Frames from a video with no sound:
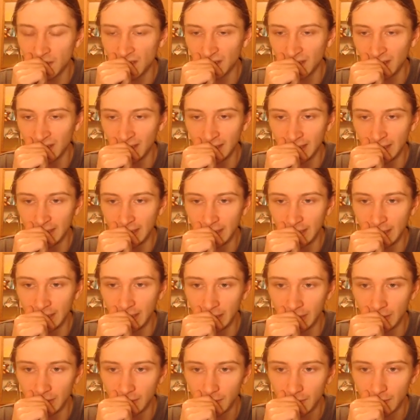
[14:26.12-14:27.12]

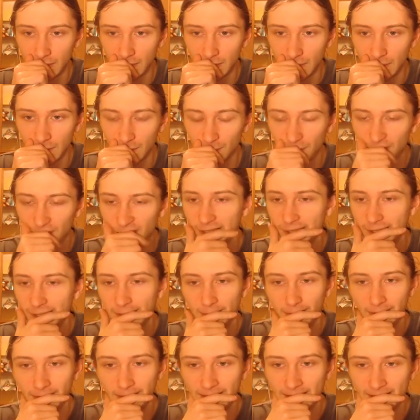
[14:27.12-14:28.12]
czyli...
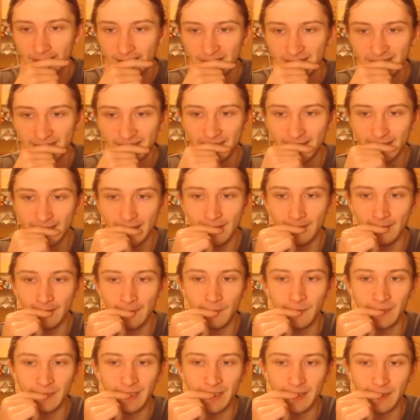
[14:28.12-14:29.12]
Poczekaj, bo teraz się
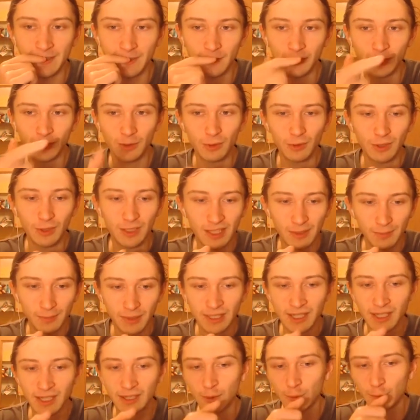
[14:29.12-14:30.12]
zastanawiam, bo teraz to, co tu jest
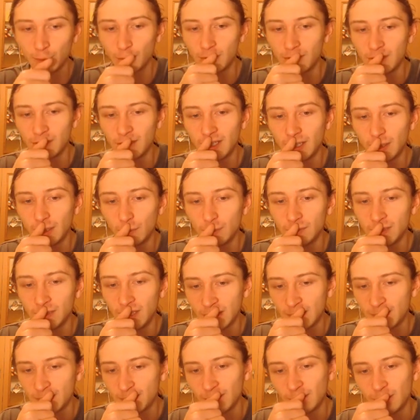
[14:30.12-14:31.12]
napisane. Odpoczynek u
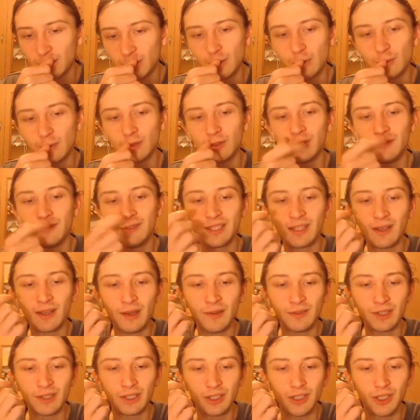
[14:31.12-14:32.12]
nas z pewnością odnowi
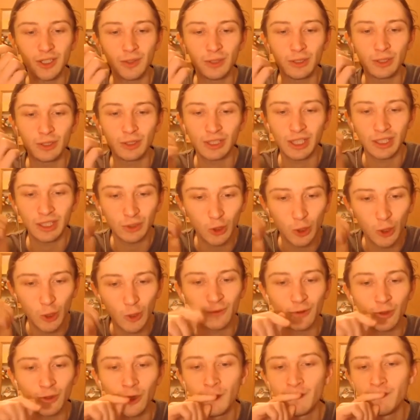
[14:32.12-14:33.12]
całe wasze siły.
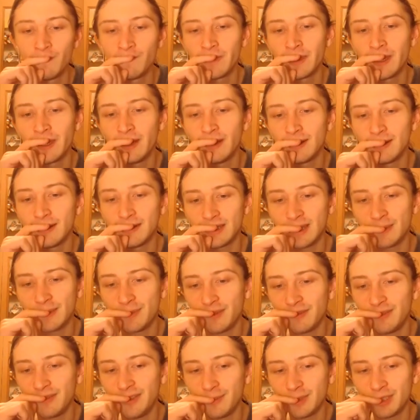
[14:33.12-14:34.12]
Dodatkowo
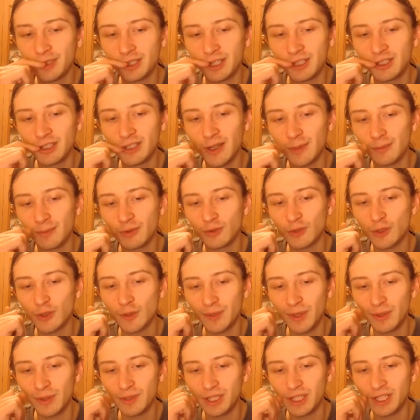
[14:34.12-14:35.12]
zapewnimy rzeczy, aby
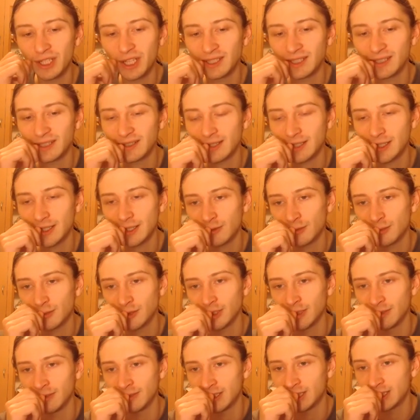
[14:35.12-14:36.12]
uzupełnić jeden zestaw
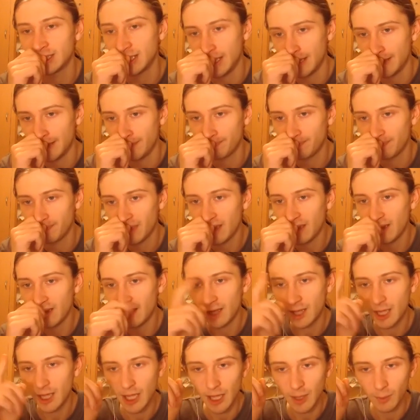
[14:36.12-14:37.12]
obozowy, czyli
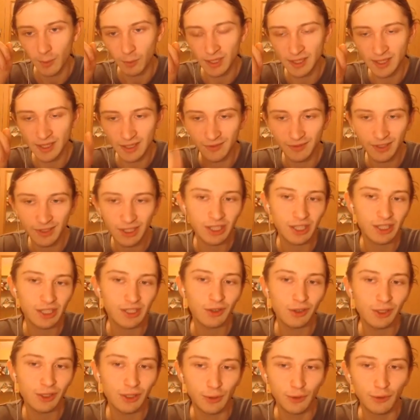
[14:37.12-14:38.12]
płacę 200
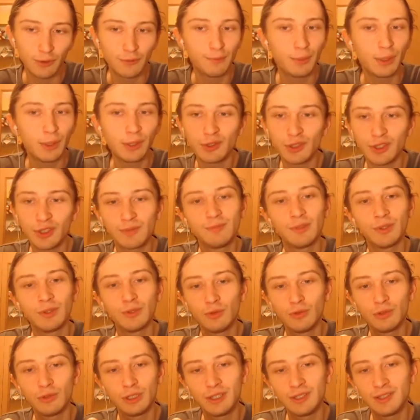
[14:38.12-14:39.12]
solidów po to, żeby
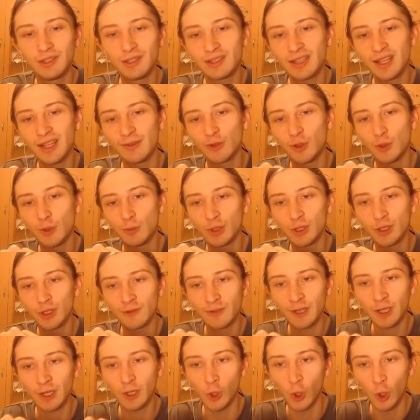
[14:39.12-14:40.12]
użyć zestawu
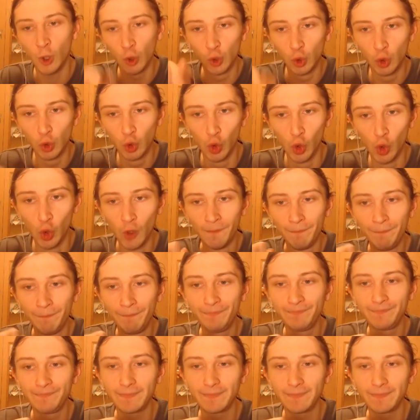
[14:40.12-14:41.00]
obozowego tu